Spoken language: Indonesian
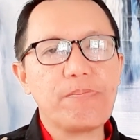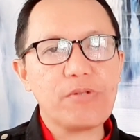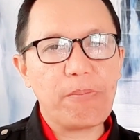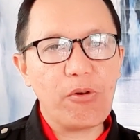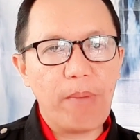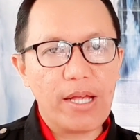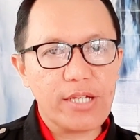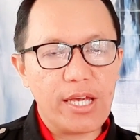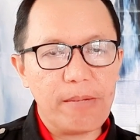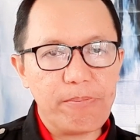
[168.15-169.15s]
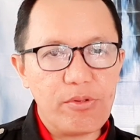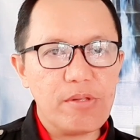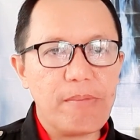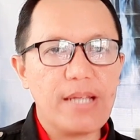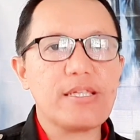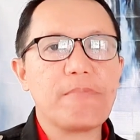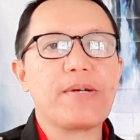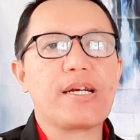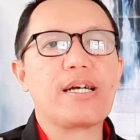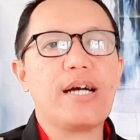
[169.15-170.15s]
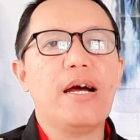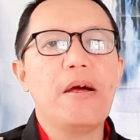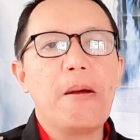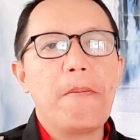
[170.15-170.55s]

sebelum masehi pun emas tetap berharga